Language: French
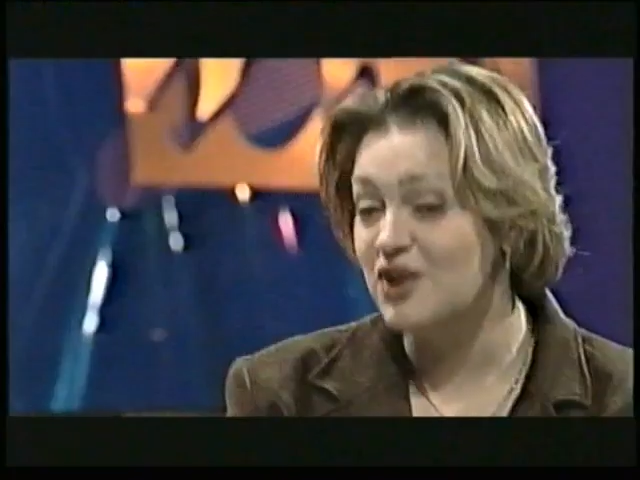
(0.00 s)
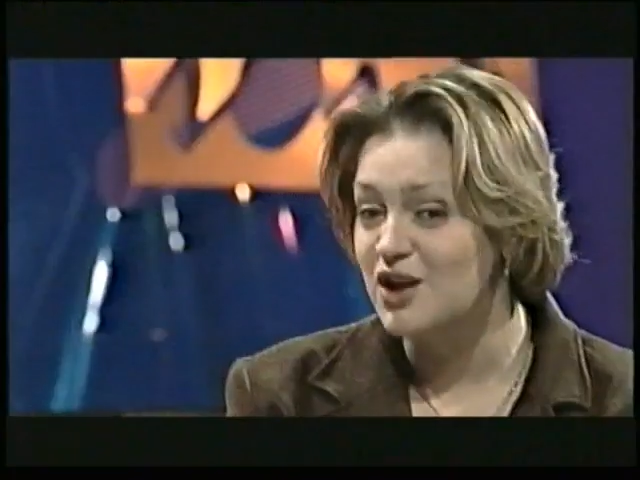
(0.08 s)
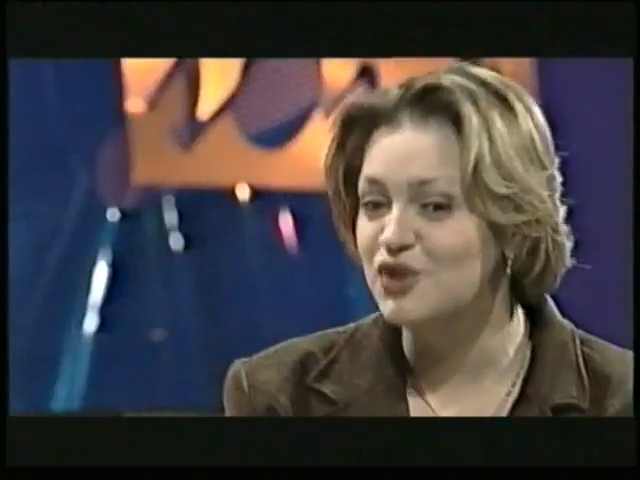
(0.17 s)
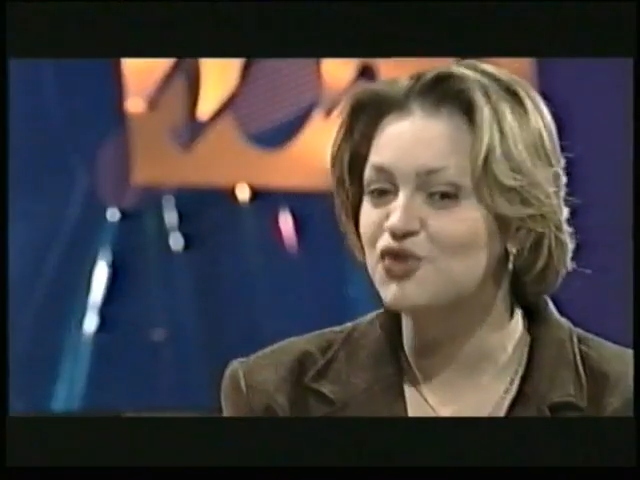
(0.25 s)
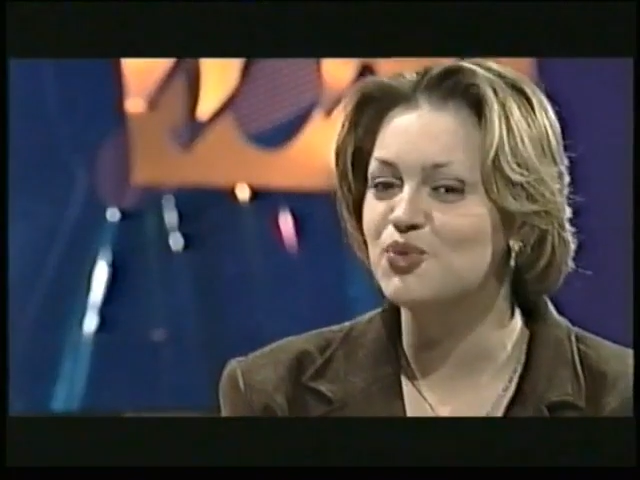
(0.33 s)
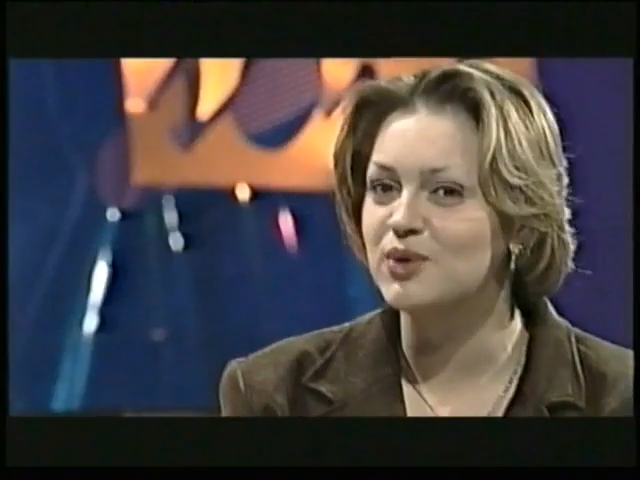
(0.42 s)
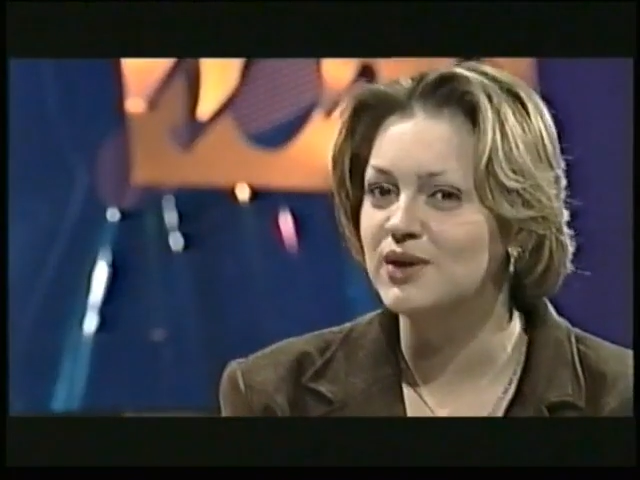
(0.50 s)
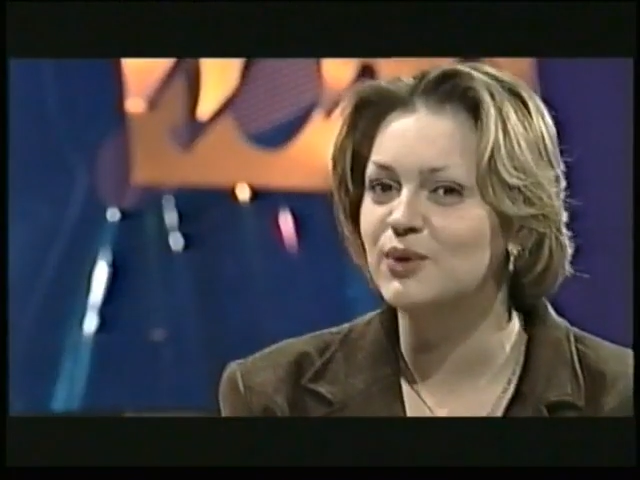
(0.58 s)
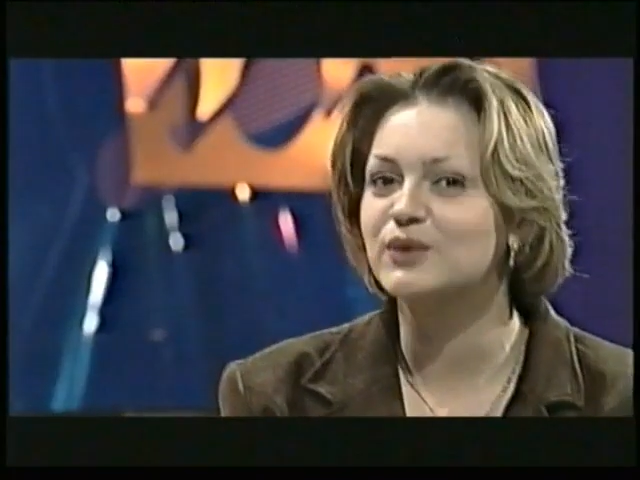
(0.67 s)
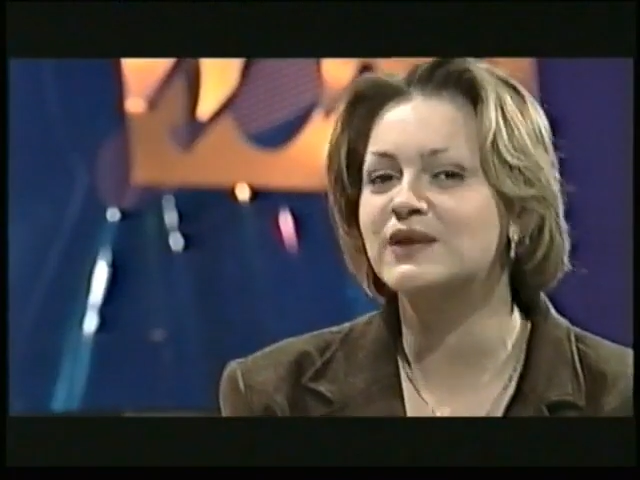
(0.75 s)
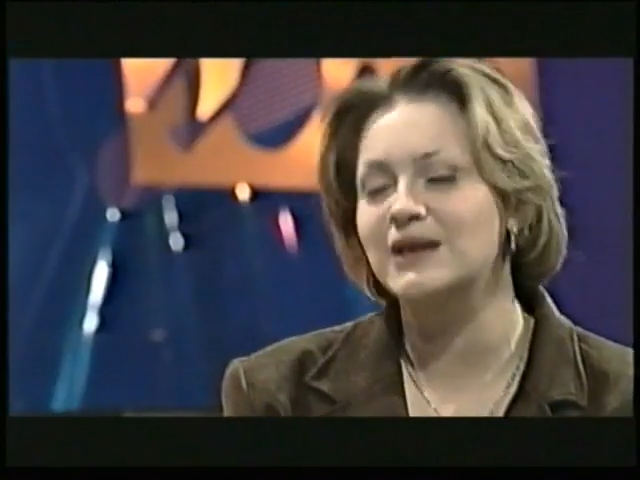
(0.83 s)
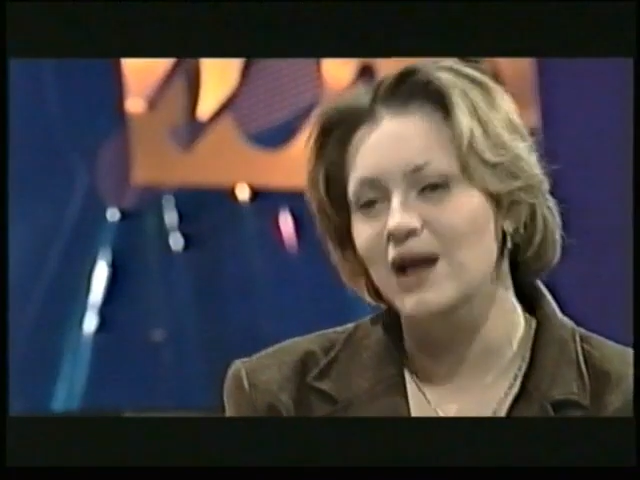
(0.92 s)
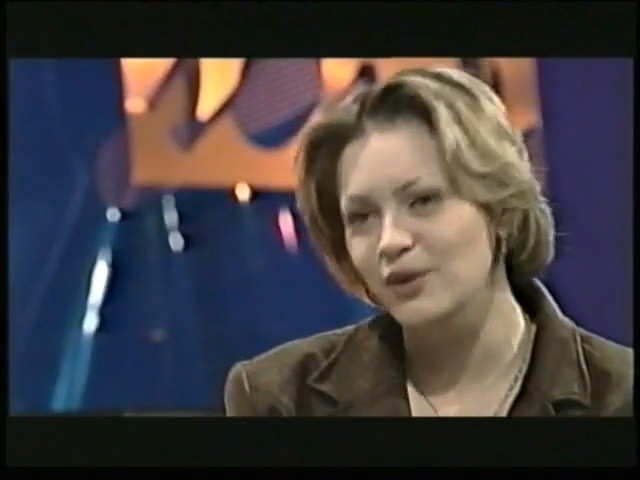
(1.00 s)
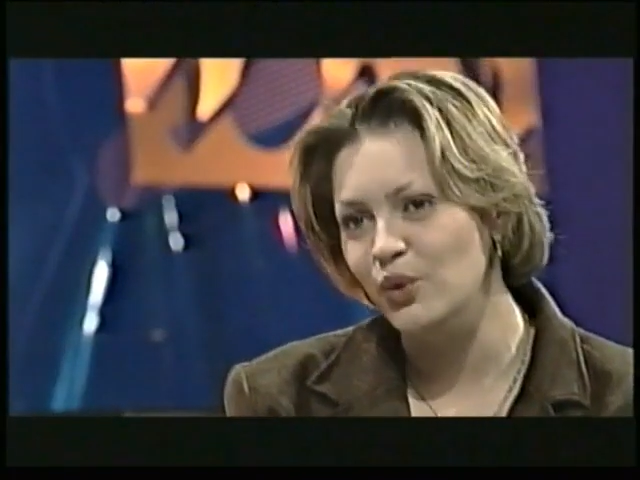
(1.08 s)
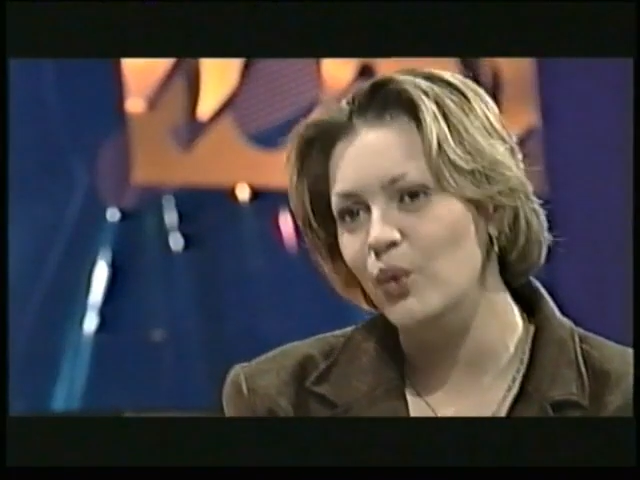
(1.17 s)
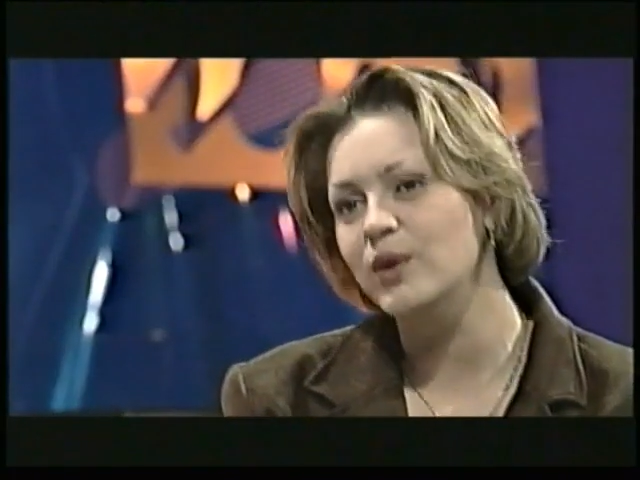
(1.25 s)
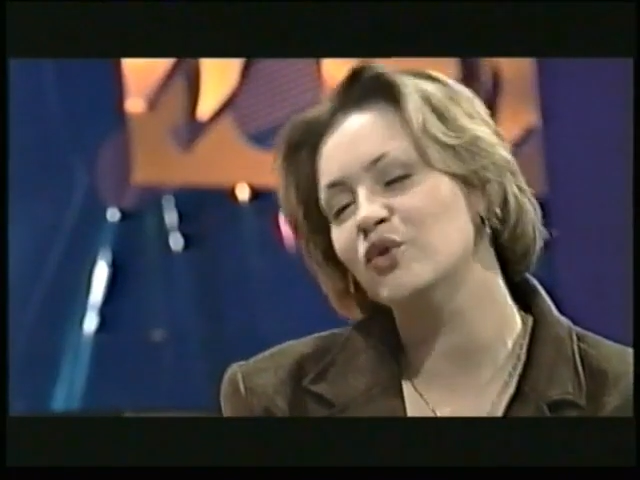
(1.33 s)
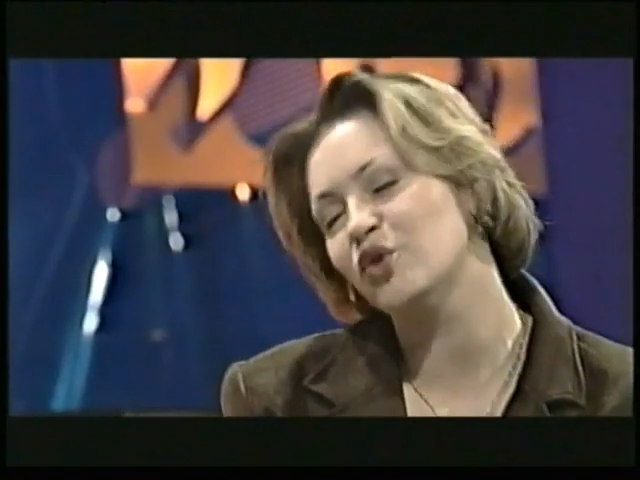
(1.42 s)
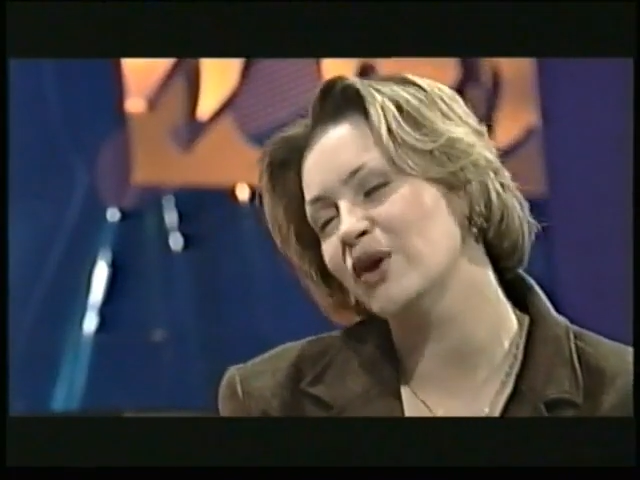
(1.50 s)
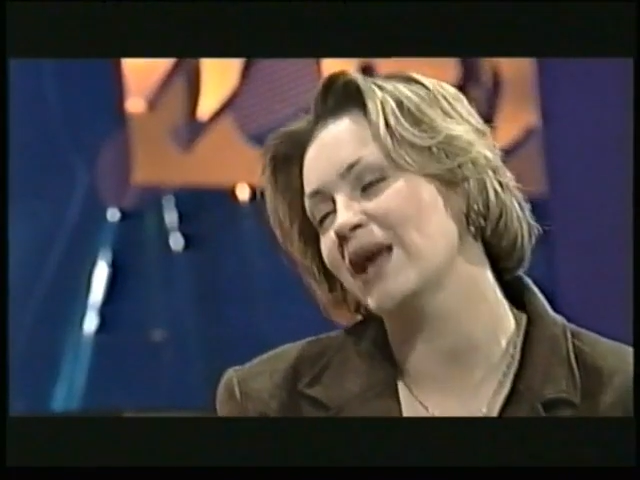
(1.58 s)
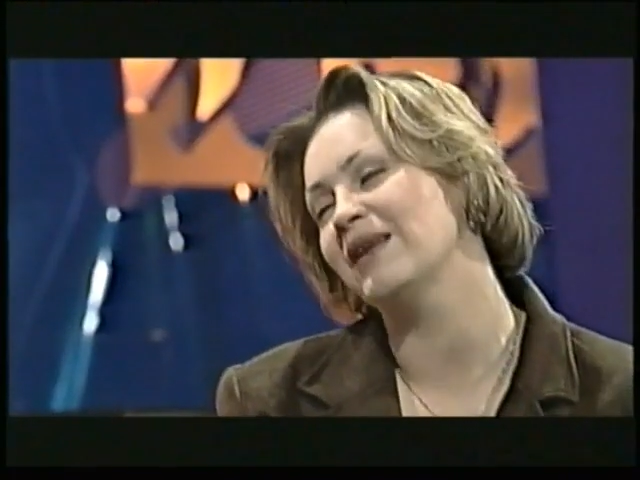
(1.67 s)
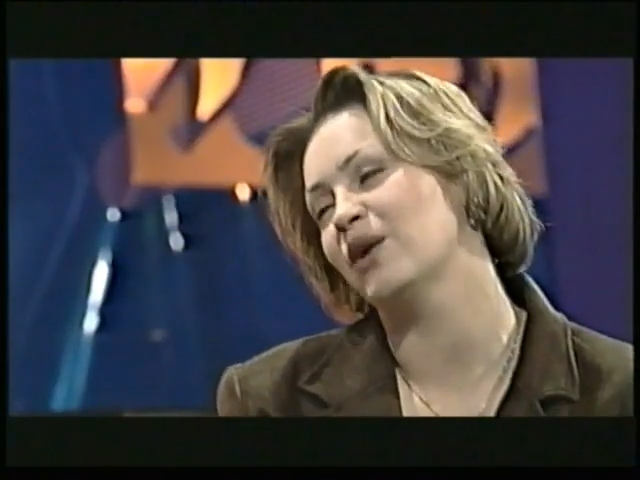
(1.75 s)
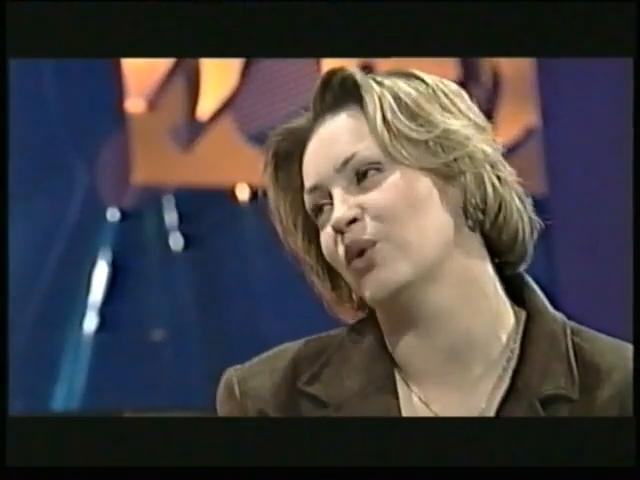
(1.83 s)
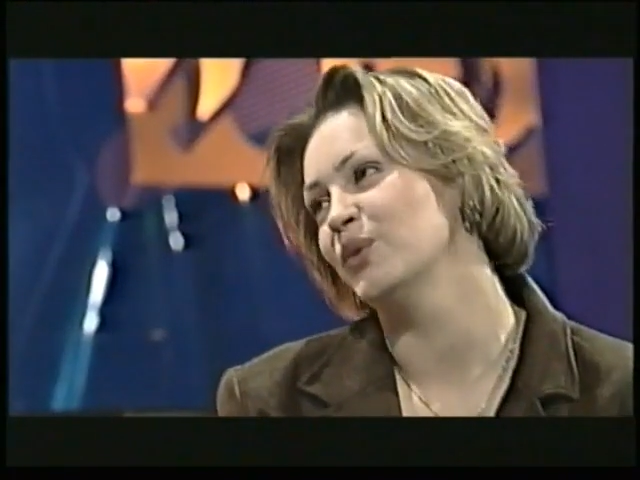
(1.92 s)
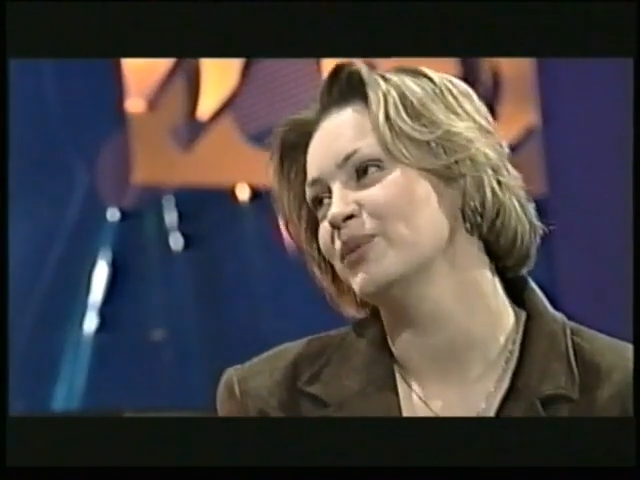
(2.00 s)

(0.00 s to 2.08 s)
allée jouer au Trianon et au Trocadéro.